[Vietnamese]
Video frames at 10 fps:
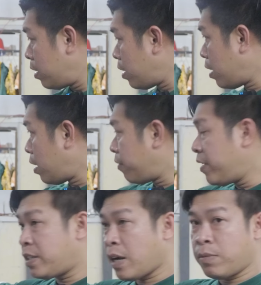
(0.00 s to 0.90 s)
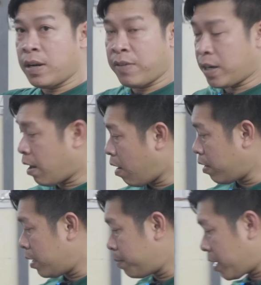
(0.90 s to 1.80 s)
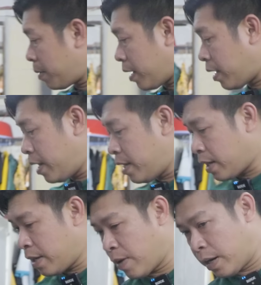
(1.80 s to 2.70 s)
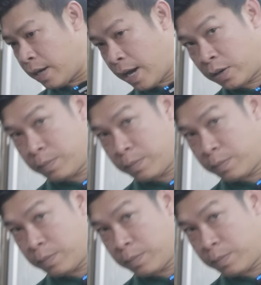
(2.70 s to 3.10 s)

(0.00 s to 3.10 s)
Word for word: à, phía trong này là phần kho nữa mà các bạn thấy rằng cái phần nền